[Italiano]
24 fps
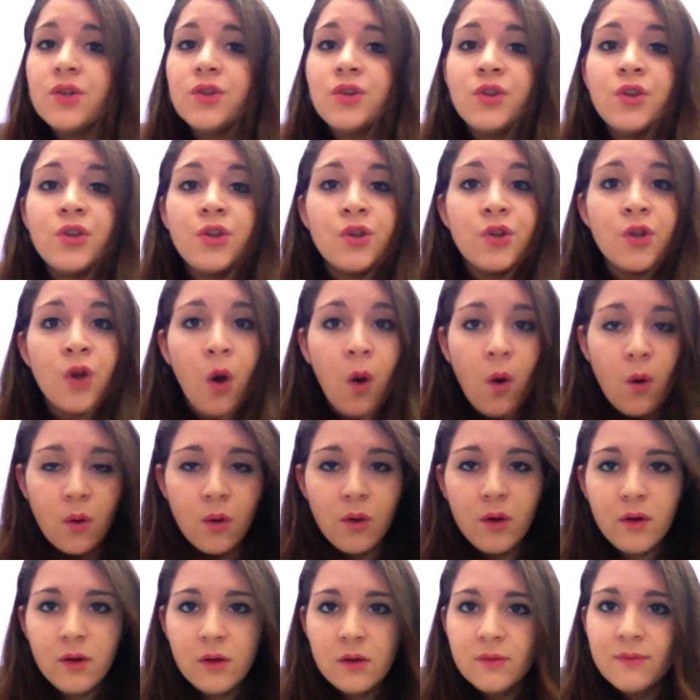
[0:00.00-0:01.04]
No,
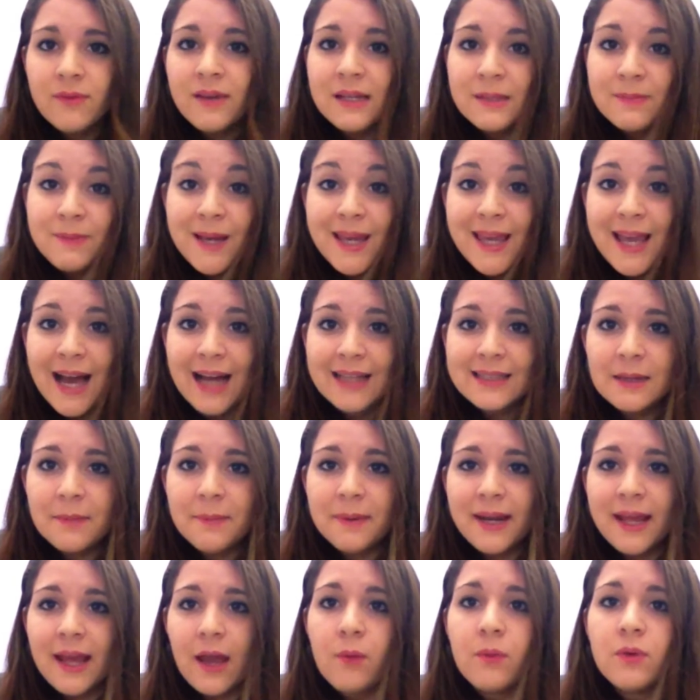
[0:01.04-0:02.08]
vi sbagliate
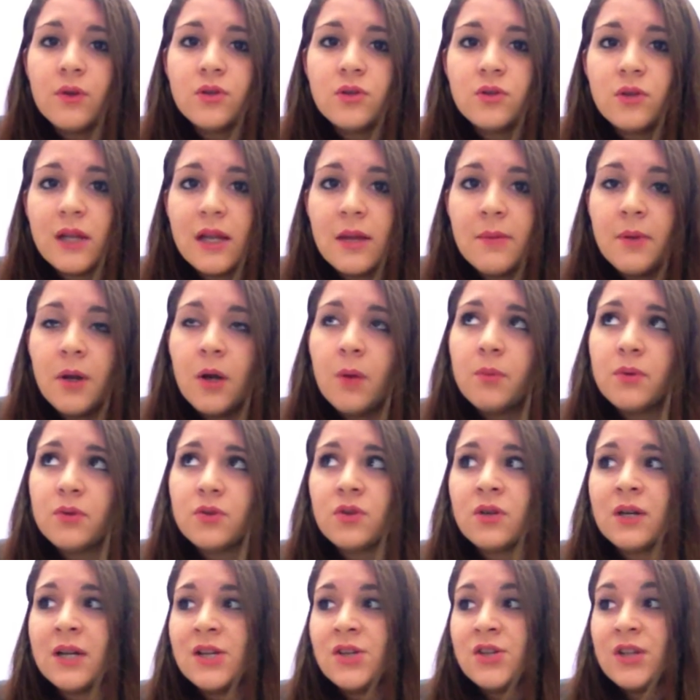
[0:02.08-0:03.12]
perché questo libro lo
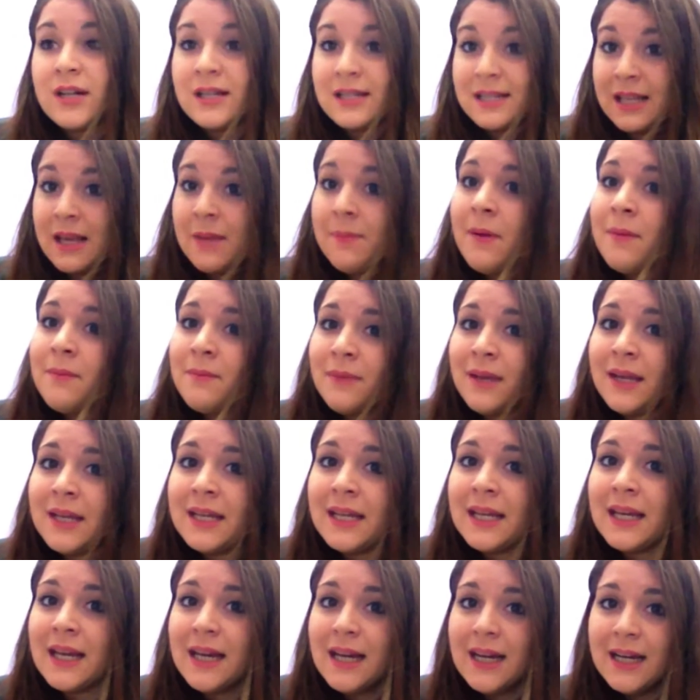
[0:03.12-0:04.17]
possono leggere sia i
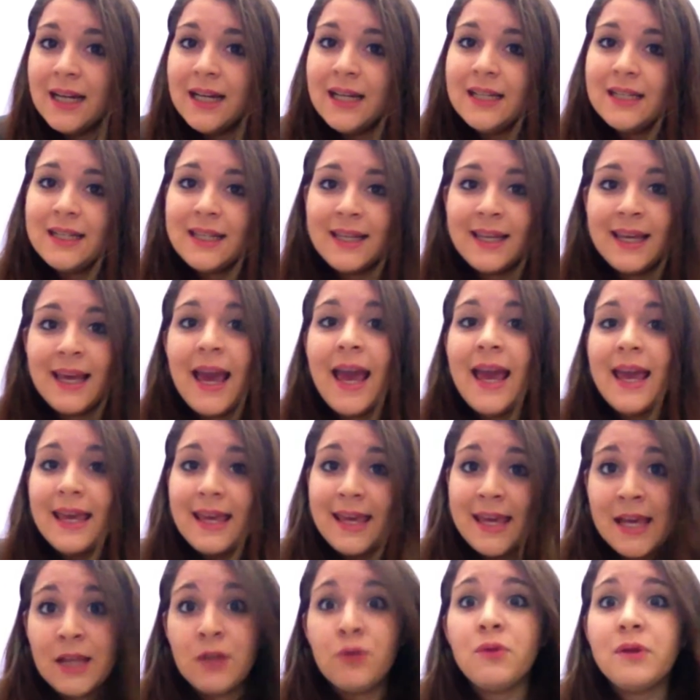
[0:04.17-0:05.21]
bambini che
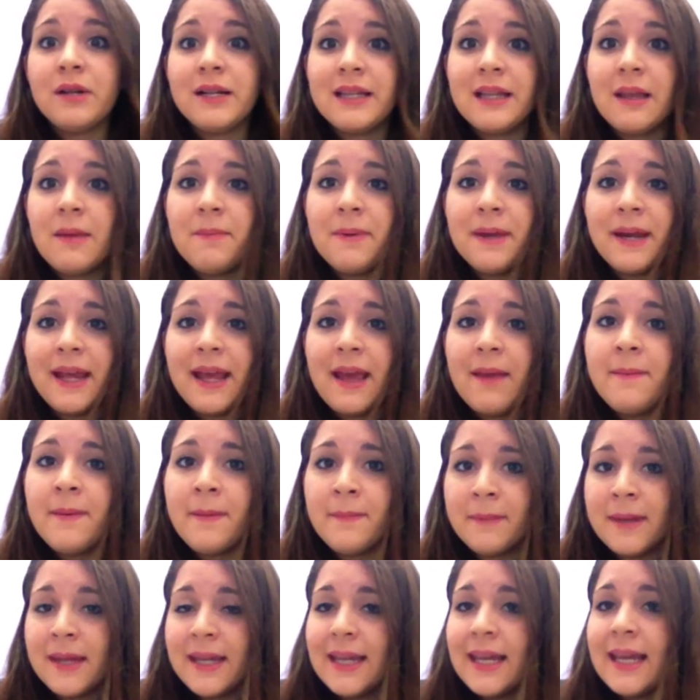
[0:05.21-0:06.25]
gli adulti, perché i
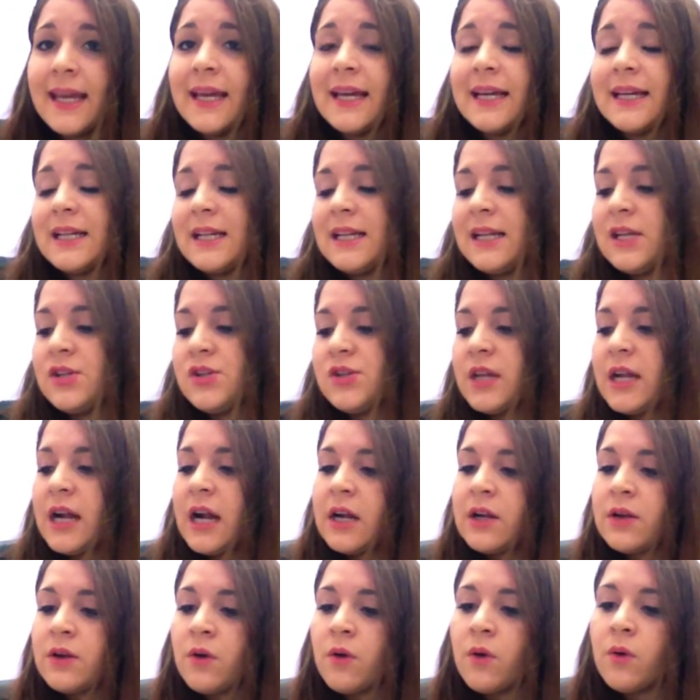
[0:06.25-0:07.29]
bambini
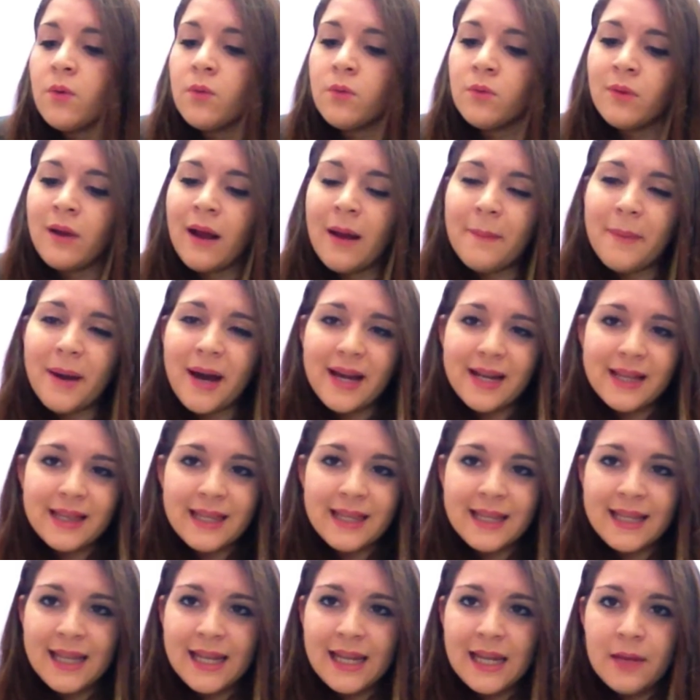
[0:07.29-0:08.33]
leggeranno una
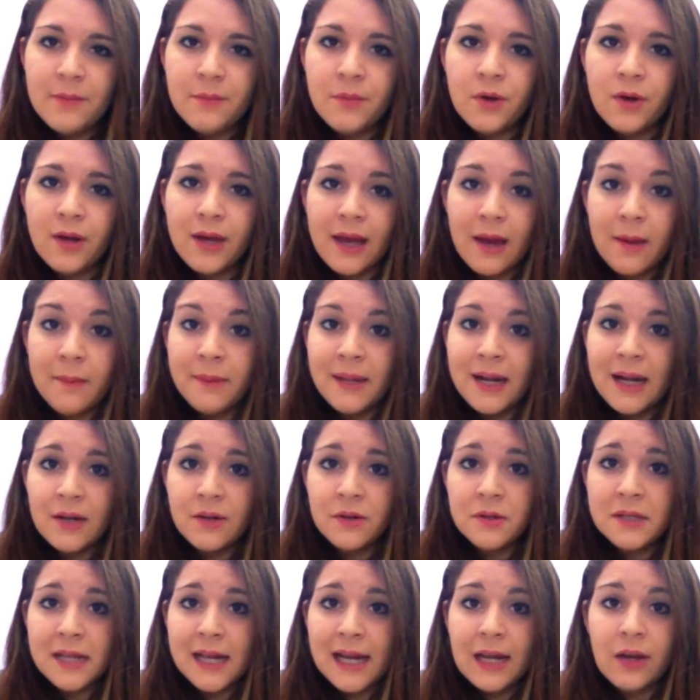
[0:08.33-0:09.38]
parte del libro e
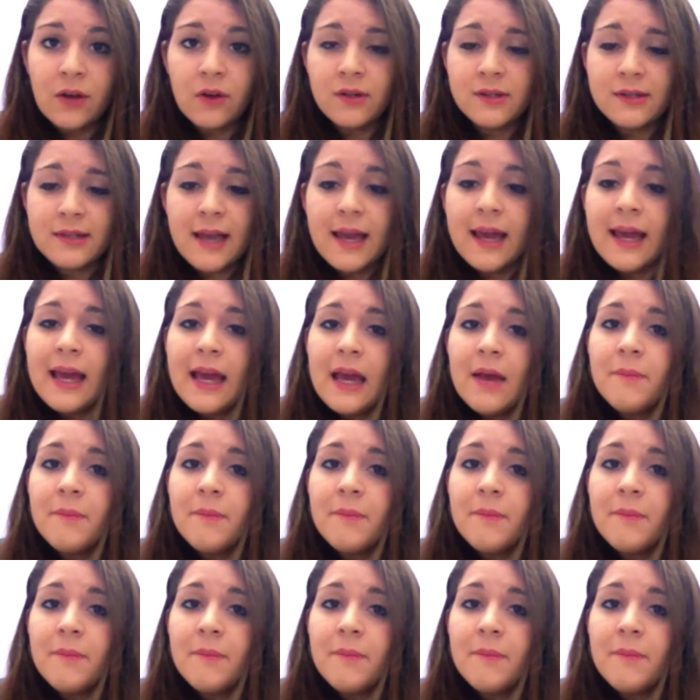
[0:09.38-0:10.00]
capiranno delle cose,